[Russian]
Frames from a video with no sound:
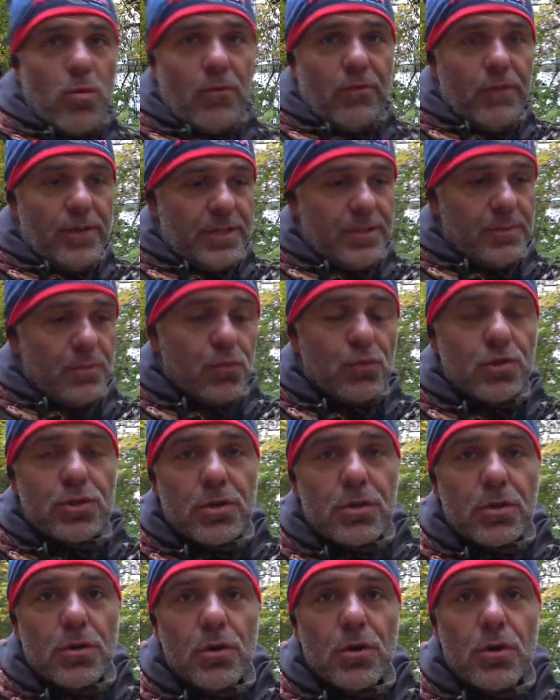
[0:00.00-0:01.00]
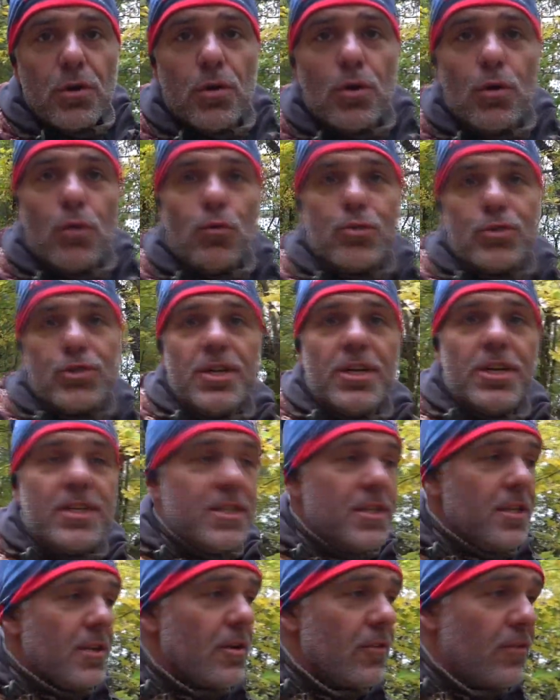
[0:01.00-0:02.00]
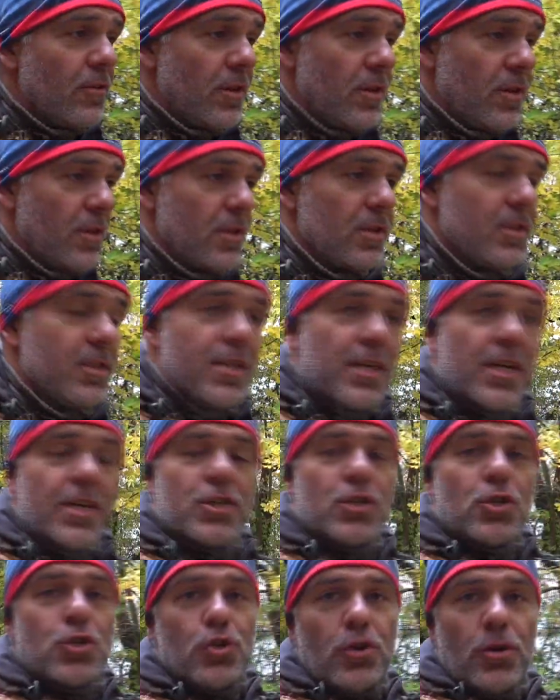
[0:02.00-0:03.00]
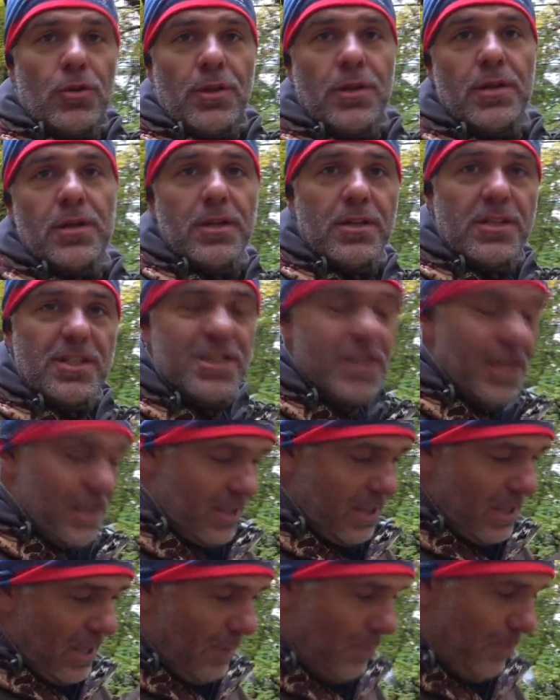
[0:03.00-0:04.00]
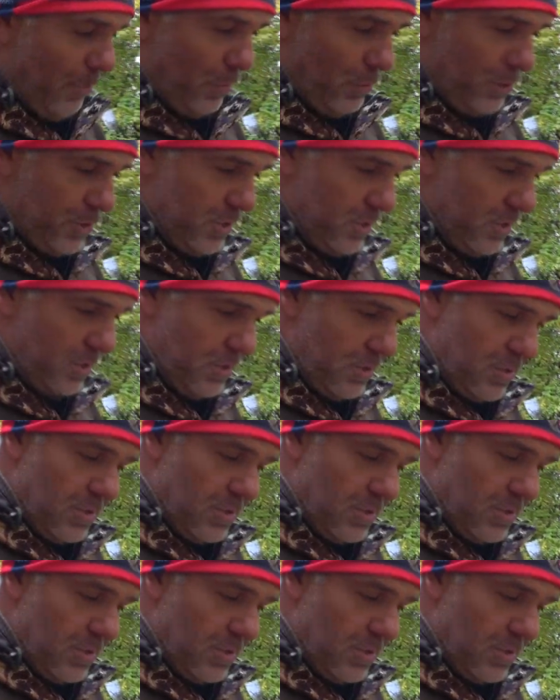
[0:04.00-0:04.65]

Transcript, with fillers: Весь мусор утилизирован, сожжен, дотла просто.